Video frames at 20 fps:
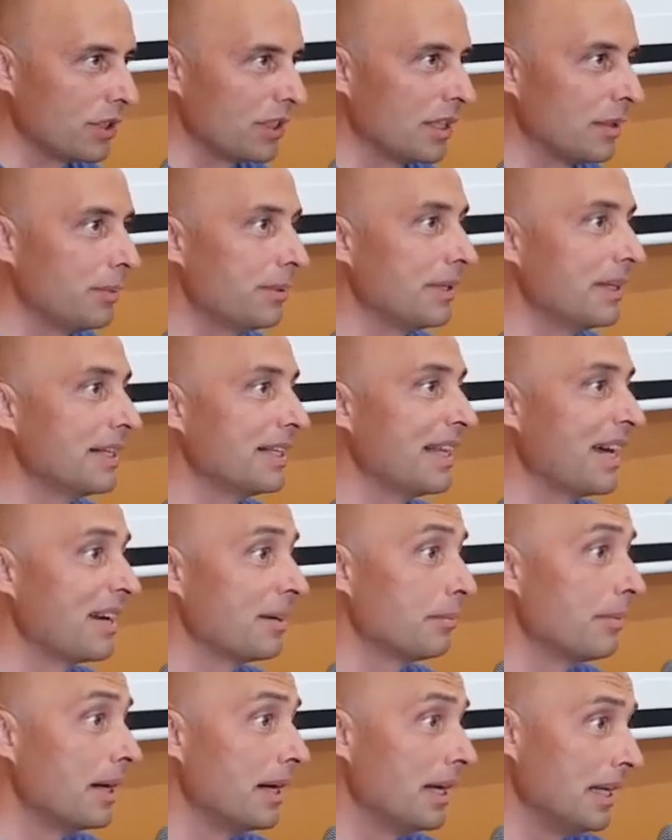это была
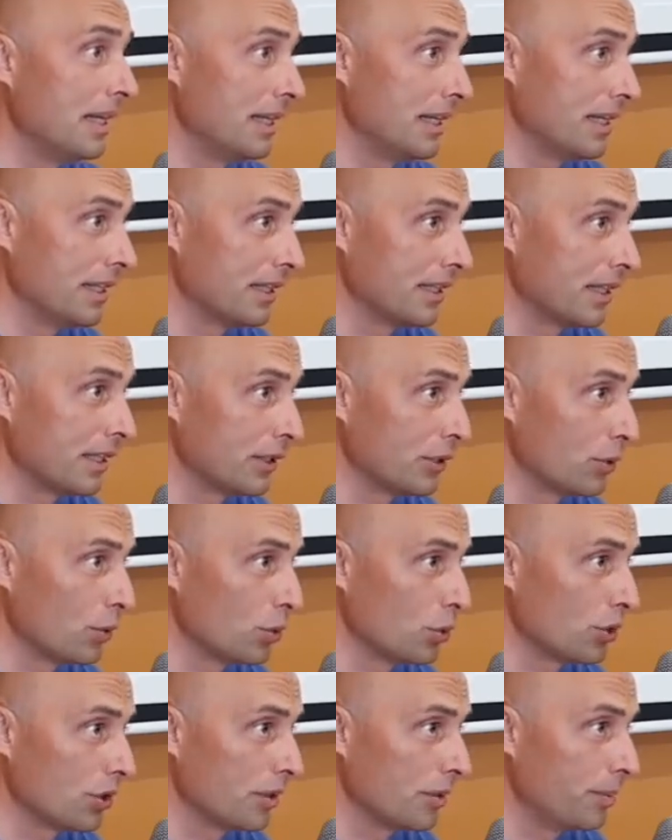нормальная
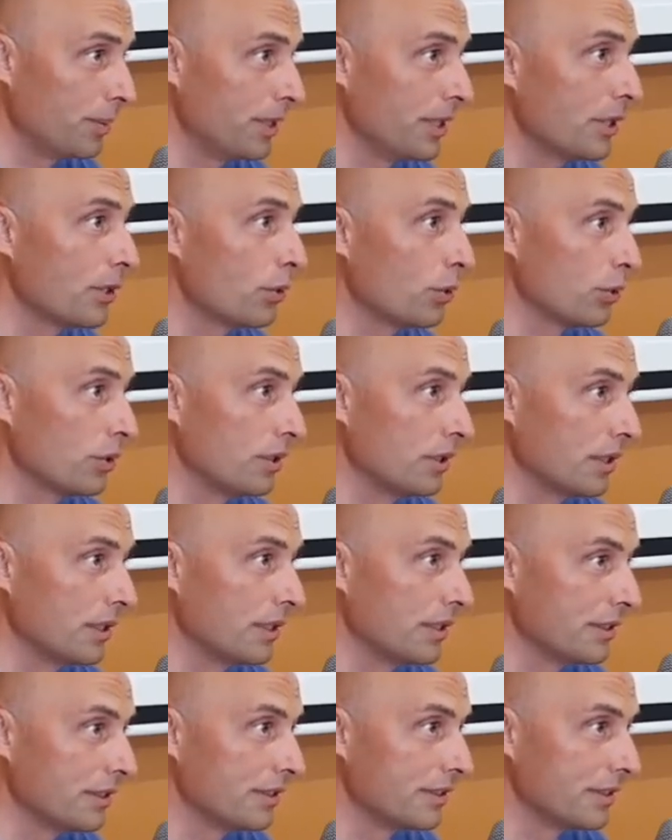картошка,
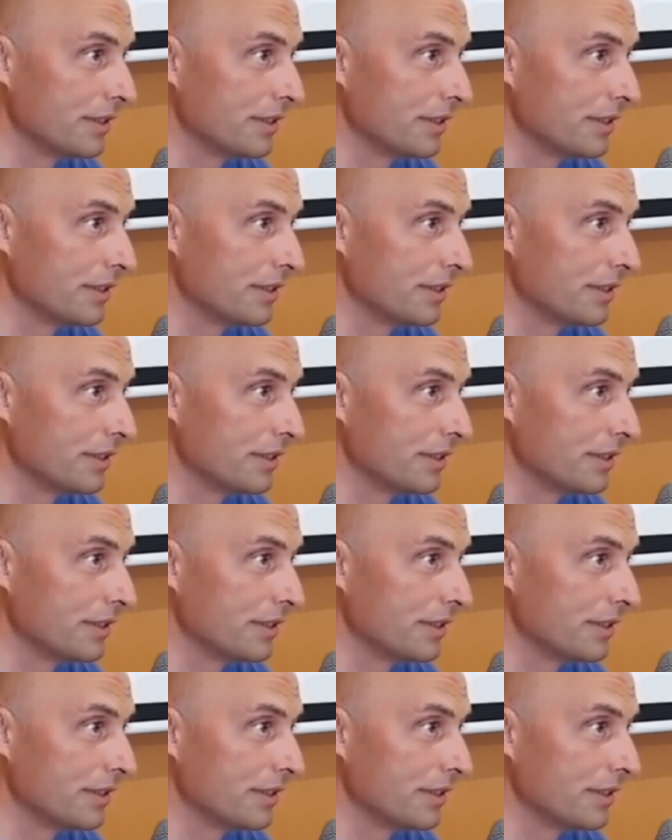природная.